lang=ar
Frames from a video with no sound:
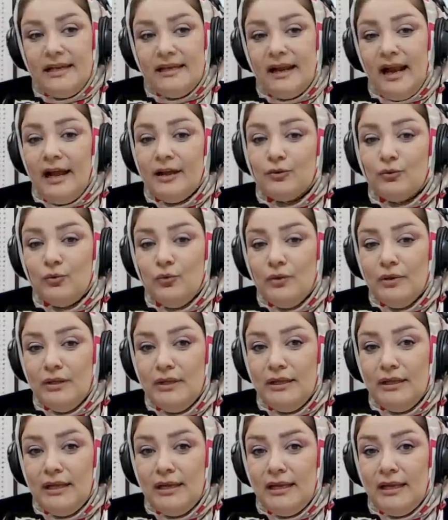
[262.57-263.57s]
اللي راح
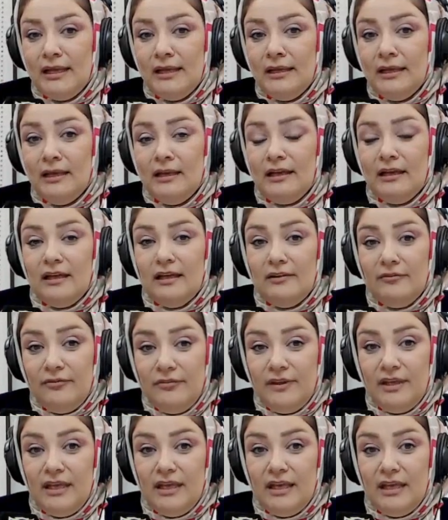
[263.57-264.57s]
تكون
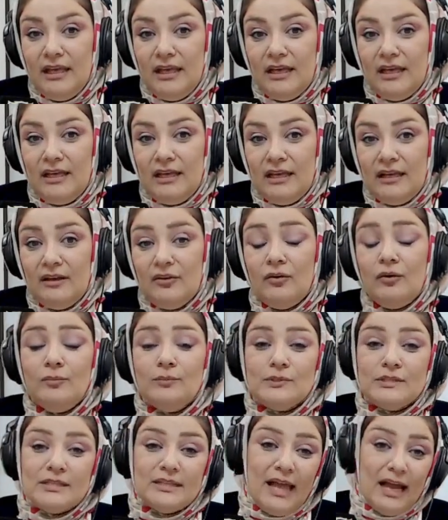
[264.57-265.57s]
في
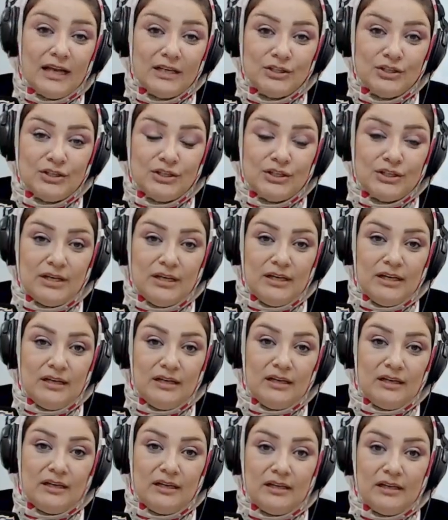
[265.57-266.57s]
15
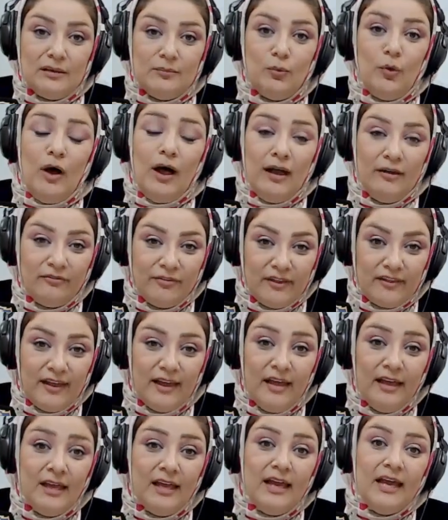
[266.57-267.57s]

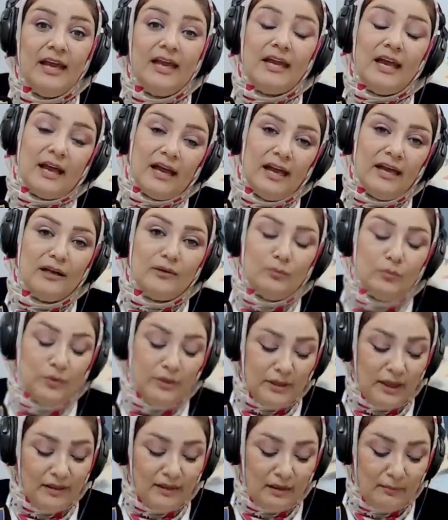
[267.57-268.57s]
محافظة هي غير
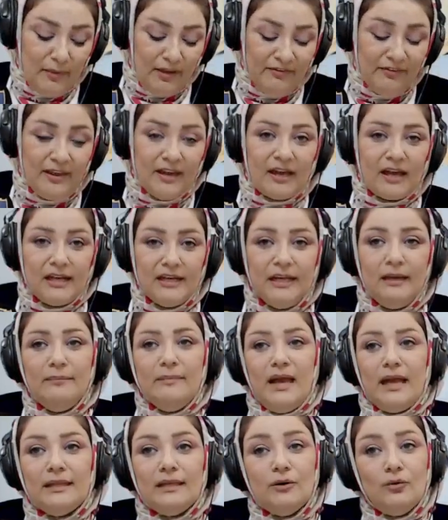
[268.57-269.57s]
منتظمة في
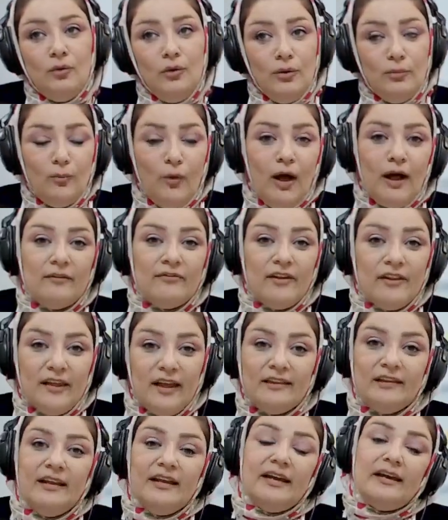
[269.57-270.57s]
إقليم يعني كل
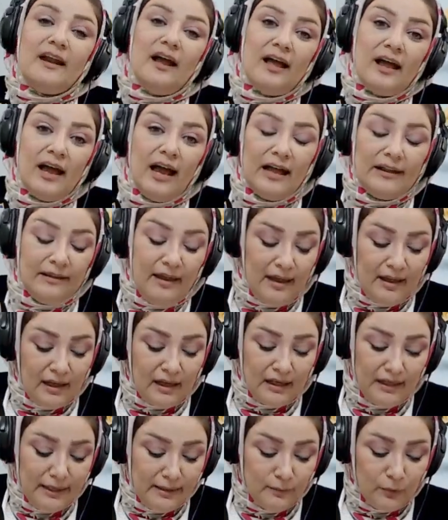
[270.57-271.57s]
محافظات العراق عدا
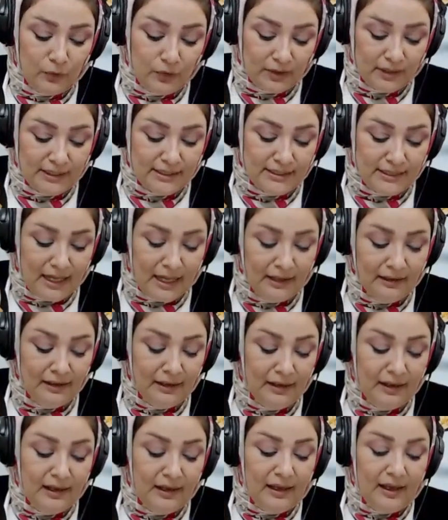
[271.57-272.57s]
إقليم كردستان
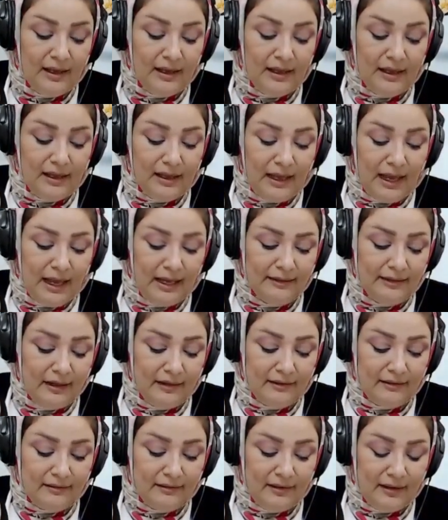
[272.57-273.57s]

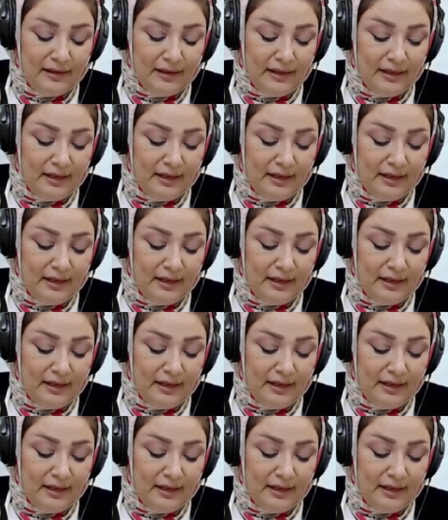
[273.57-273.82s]
عدد